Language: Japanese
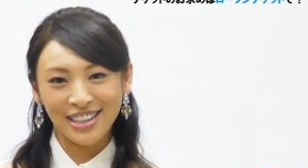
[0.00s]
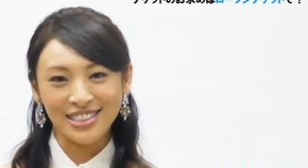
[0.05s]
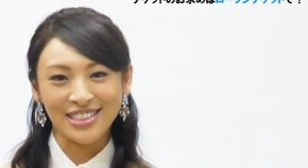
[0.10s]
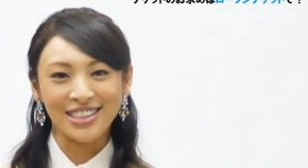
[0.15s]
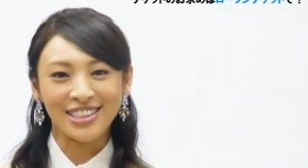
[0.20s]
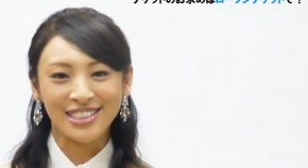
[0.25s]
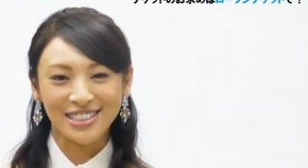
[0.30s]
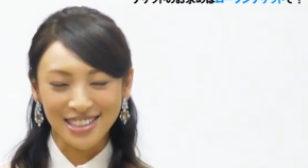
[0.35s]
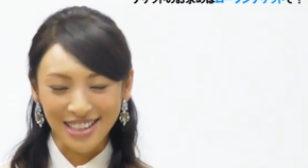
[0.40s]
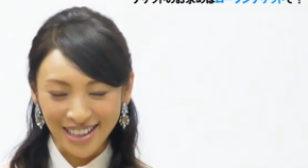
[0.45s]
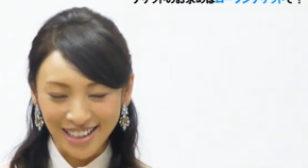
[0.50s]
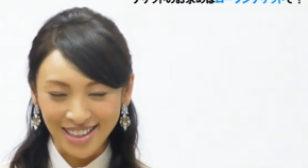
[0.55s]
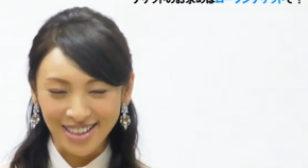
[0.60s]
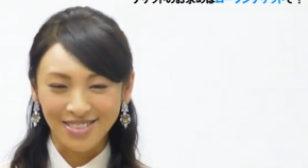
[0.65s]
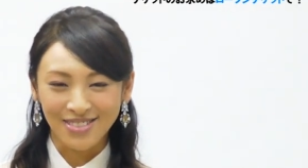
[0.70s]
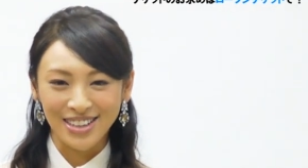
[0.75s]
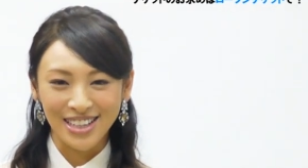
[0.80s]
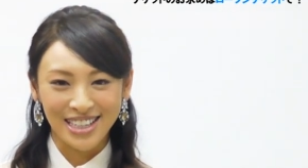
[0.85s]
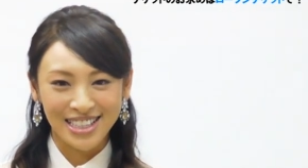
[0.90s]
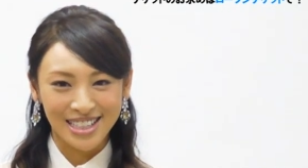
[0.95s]
ぜひぜ
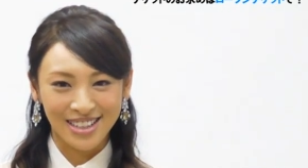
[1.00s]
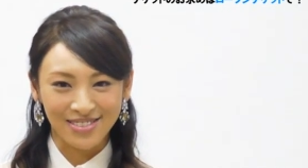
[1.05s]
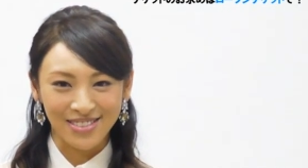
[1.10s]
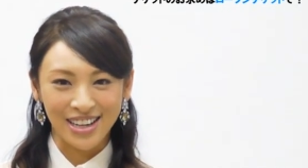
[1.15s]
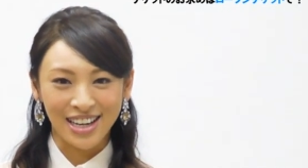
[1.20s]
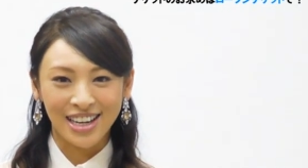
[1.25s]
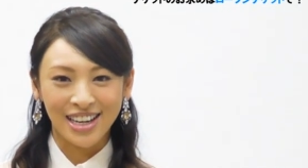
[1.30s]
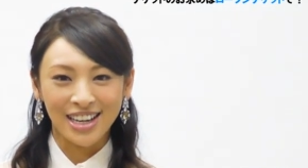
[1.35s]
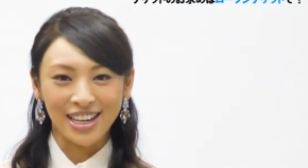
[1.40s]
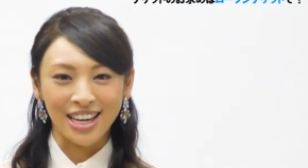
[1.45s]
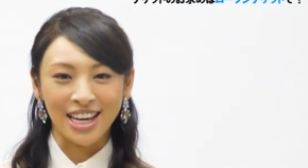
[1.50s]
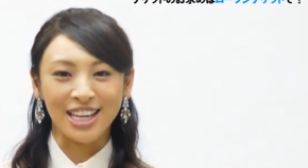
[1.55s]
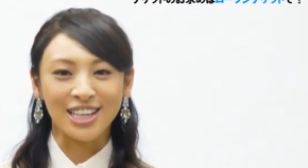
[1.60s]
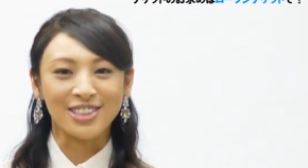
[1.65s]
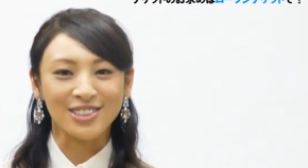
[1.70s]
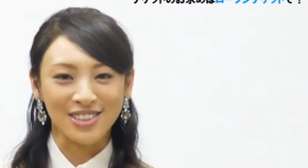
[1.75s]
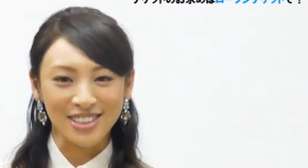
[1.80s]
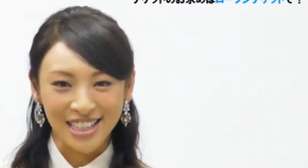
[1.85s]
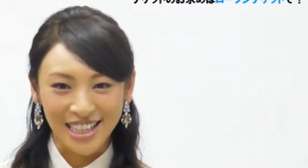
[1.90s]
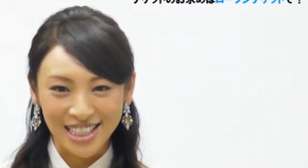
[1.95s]
ひ皆様
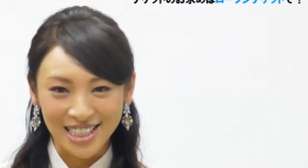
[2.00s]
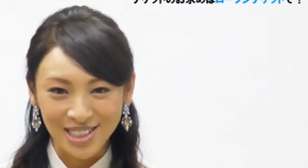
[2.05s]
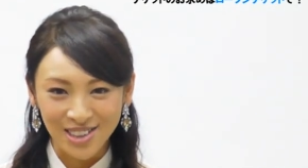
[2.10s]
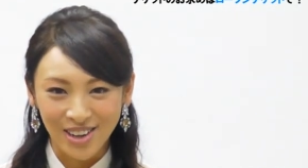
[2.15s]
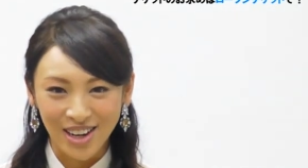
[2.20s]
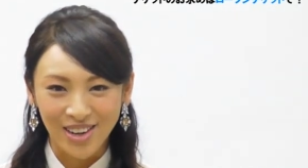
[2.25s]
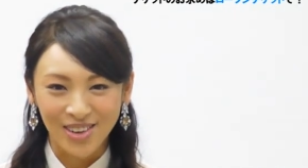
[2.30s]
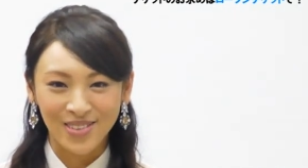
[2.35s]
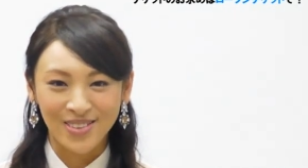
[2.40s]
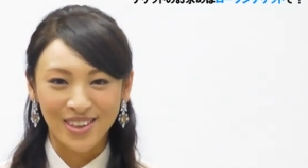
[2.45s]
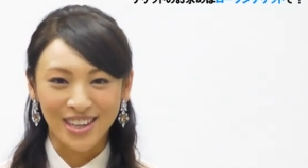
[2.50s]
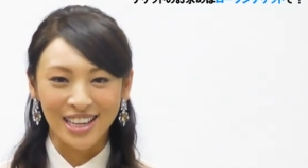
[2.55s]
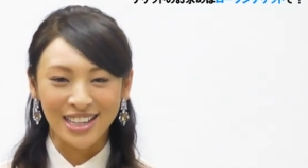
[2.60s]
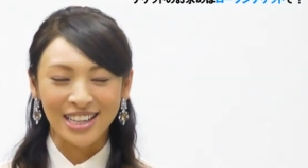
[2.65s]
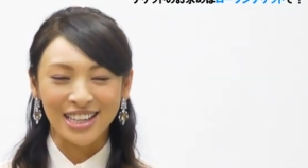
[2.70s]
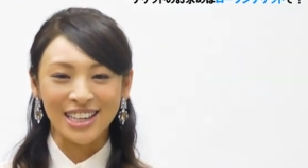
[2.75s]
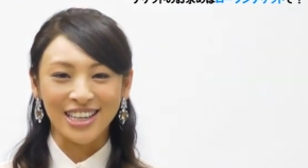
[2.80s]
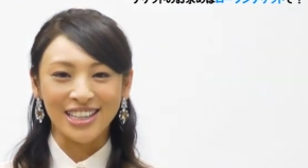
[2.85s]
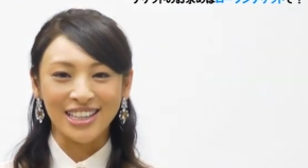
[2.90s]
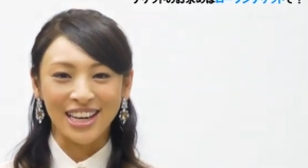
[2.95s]
劇場に足を運んでい
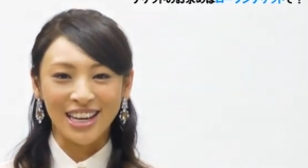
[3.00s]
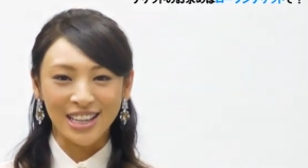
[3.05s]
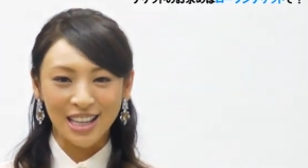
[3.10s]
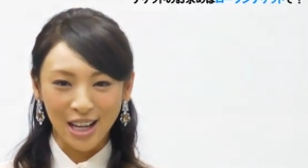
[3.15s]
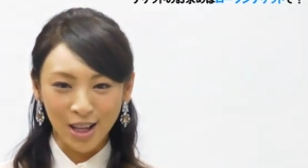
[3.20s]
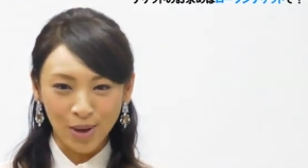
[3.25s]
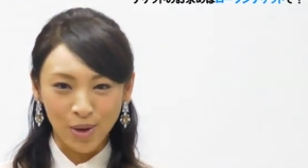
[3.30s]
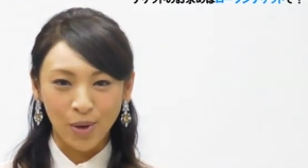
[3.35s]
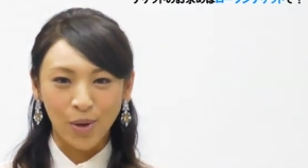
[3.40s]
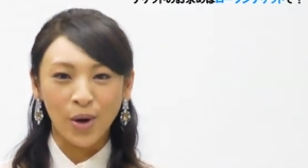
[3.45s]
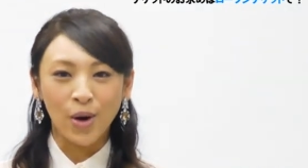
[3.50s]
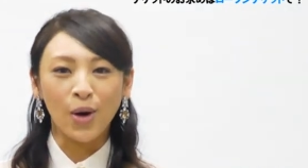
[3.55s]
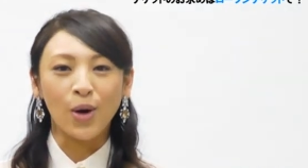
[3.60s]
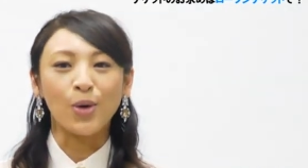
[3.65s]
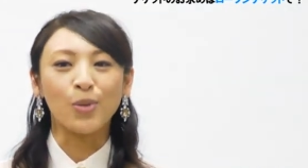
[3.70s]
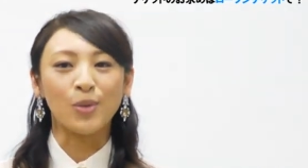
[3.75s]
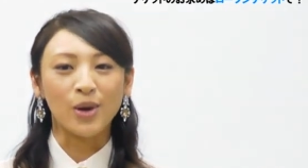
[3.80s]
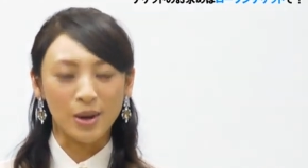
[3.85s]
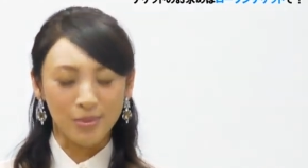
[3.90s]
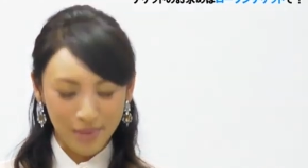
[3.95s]
ただきたいなと
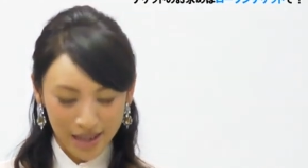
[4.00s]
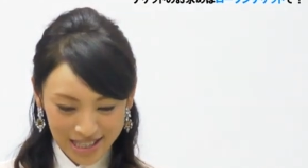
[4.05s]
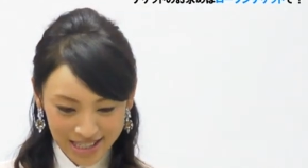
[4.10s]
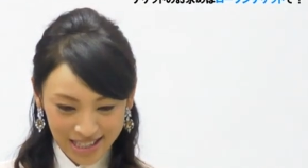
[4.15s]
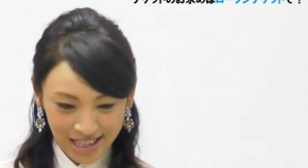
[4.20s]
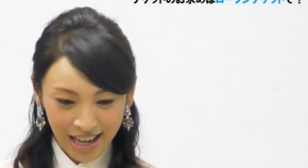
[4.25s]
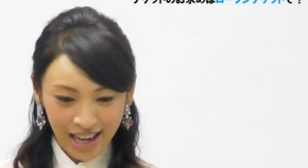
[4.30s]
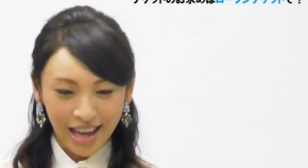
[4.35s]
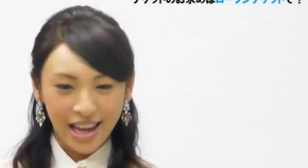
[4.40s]
思います。